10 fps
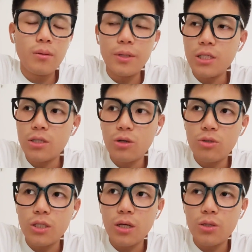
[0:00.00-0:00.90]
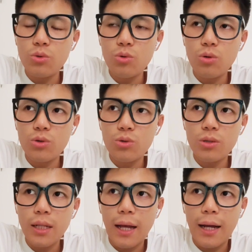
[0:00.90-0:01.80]
毕竟，周琦呢，如果
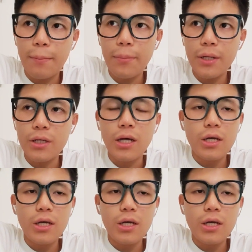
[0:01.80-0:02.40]
说他被